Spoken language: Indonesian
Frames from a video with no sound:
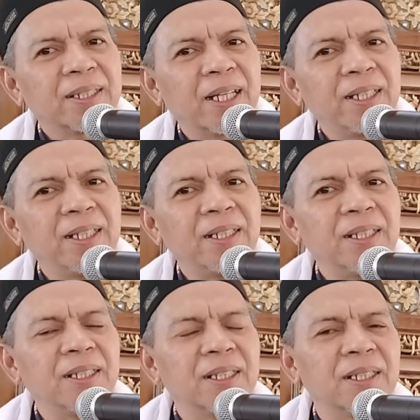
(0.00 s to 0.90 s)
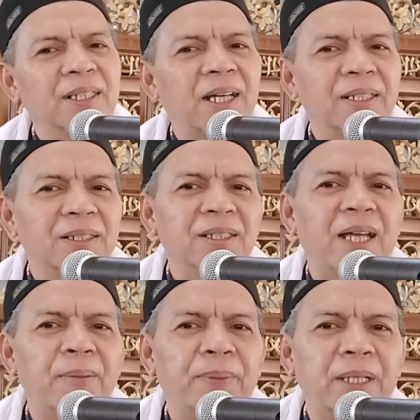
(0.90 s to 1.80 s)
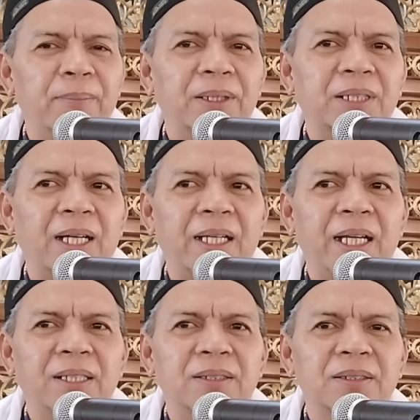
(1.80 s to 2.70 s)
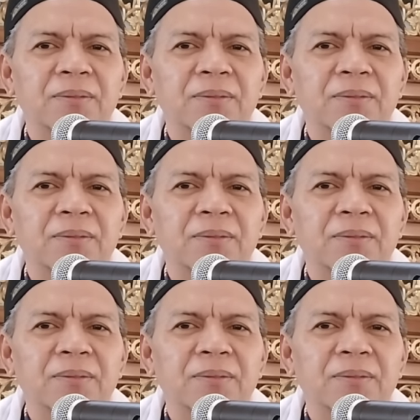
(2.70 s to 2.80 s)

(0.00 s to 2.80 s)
jadi artinya apa jamaah sekalian